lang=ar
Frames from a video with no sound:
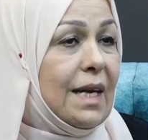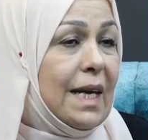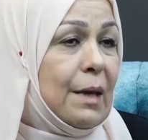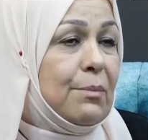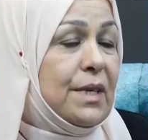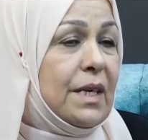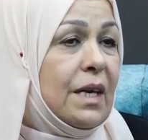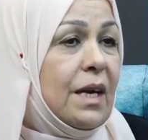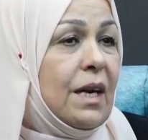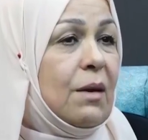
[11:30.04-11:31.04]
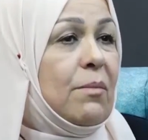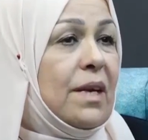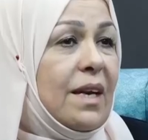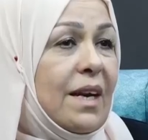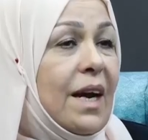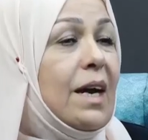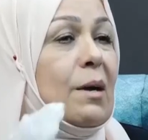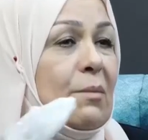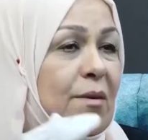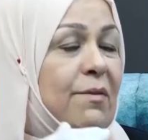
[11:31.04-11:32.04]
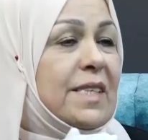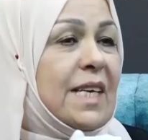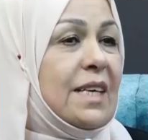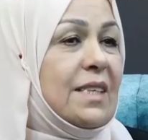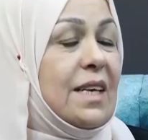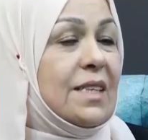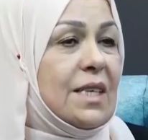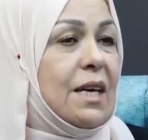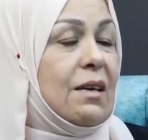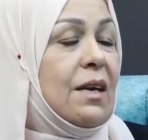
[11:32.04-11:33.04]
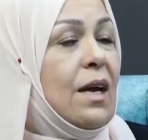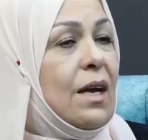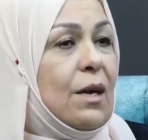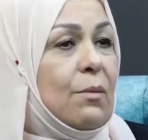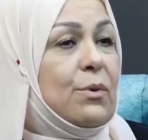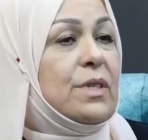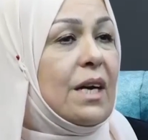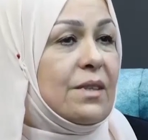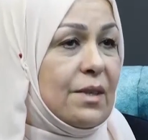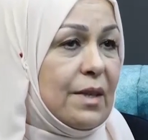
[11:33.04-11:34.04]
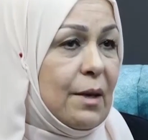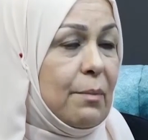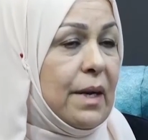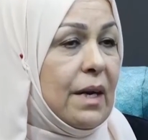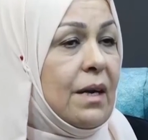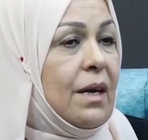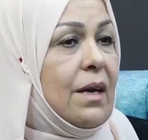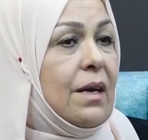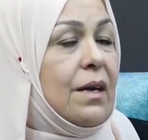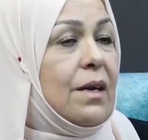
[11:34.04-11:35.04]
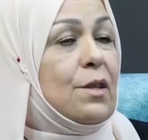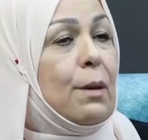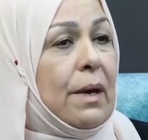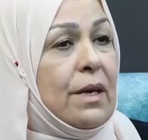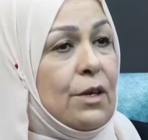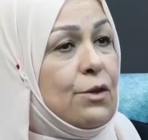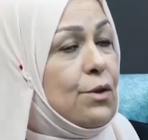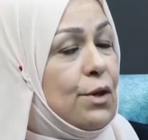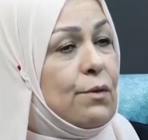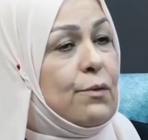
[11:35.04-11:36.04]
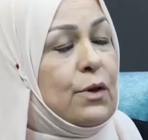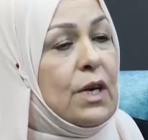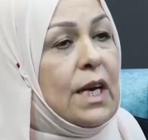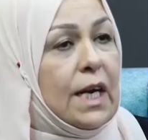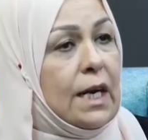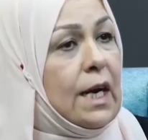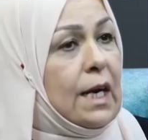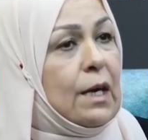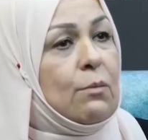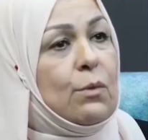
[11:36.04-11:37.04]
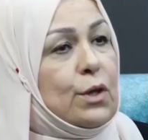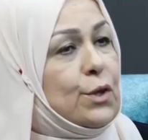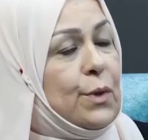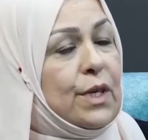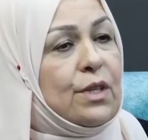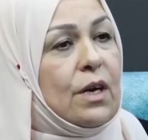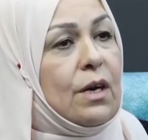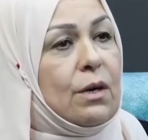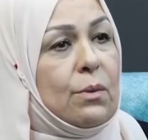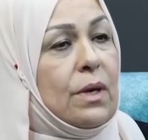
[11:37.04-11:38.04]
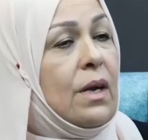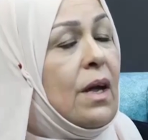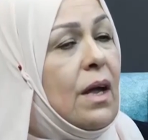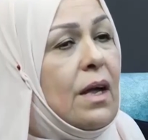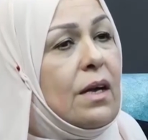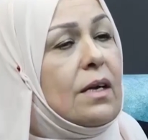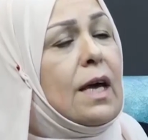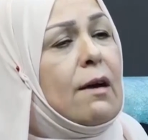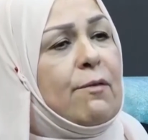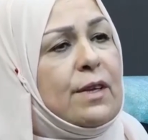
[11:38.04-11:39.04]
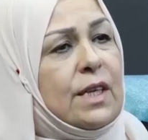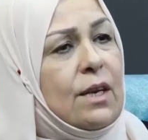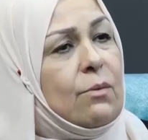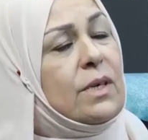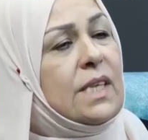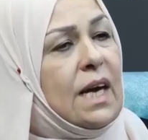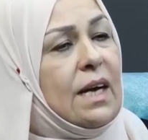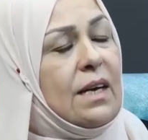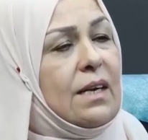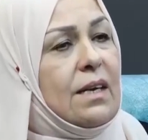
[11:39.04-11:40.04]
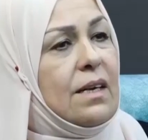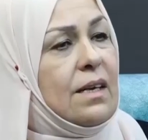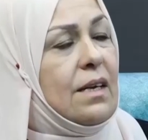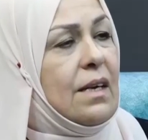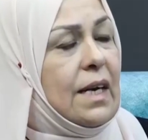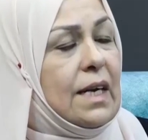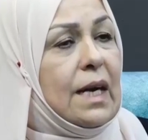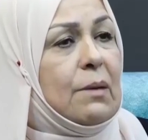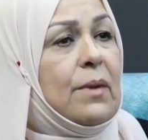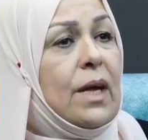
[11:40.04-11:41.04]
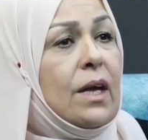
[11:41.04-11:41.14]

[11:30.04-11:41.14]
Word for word: خلي أبدي من الهرم الفسادي اللي صار بوزارة التربية نعم. آه، طبعا أنتم تعرفون الإعلام والتويتر وكافة آه، الوسائل الإعلام